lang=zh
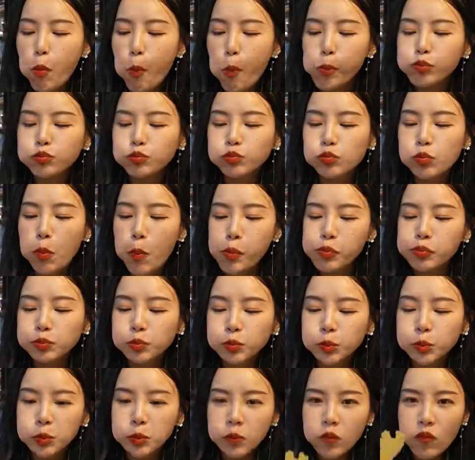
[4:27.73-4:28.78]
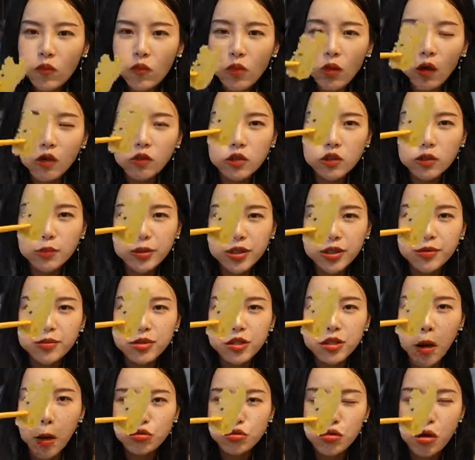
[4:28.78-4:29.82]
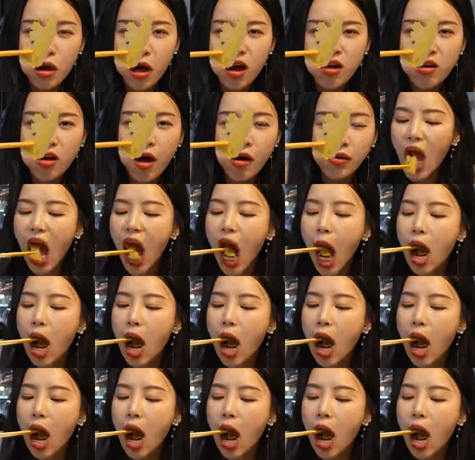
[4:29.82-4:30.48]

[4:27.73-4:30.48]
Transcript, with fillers: 嗯，这个皮皮绝了，